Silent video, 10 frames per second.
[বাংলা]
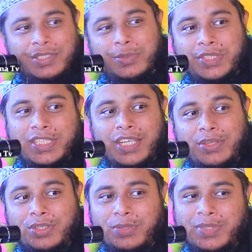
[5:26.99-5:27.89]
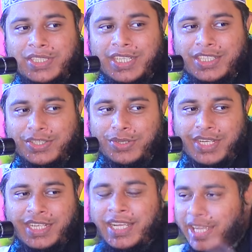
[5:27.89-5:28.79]
নবীজিকে কত বিশ্বাস করে
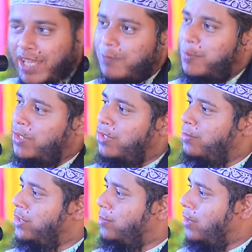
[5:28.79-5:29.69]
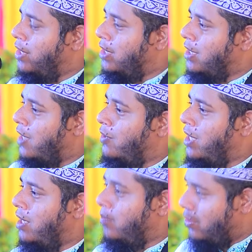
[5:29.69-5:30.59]
এরপরে নবীজি বললেন তাহলে
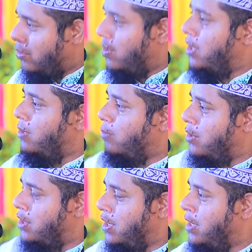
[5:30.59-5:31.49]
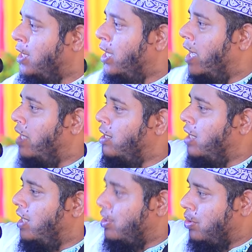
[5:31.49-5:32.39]
আমি তোমাদের বলছি
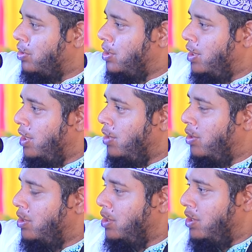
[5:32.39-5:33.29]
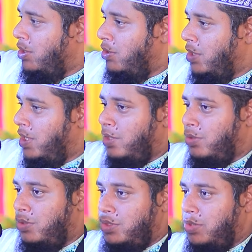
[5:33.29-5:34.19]
আল্লাহ একক তিনি অদ্বিতীয় তিনার
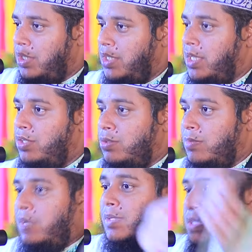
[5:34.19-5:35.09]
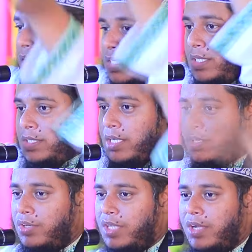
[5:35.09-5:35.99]
কোনো শরিক নাই তোমরা আমার সাথে এটা
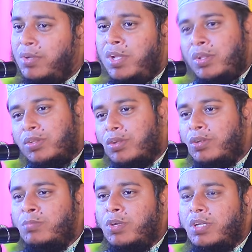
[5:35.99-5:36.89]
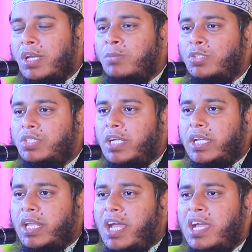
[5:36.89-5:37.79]
সাক্ষ্য দাও তখন মক্কার
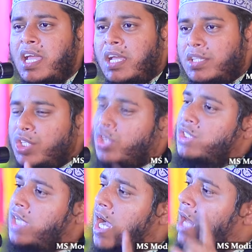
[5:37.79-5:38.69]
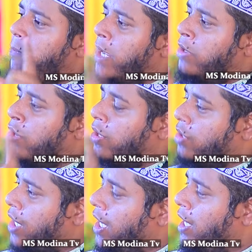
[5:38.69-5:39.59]
মুশ্রেকেরা তিরস্কার ব্যঙ্গ
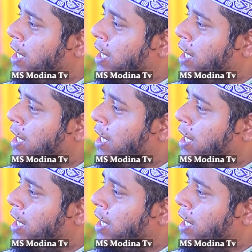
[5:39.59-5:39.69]
করে